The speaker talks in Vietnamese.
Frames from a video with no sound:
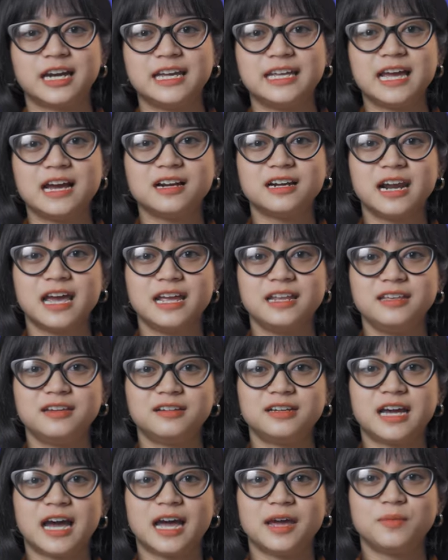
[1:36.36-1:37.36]
khi nhắc đến
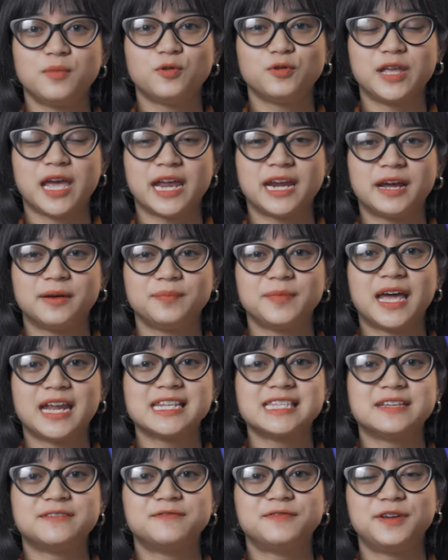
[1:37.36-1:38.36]
những cái bộ dàn âm
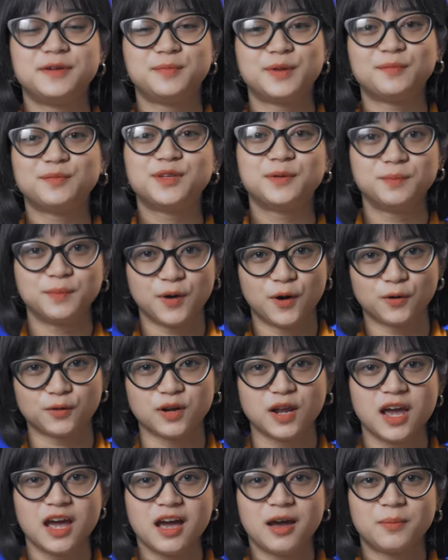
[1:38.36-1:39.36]
thanh xem phim 5.1
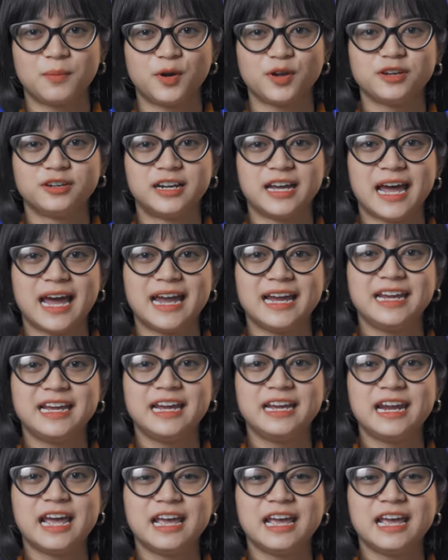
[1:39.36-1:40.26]
mọi người hay nghĩ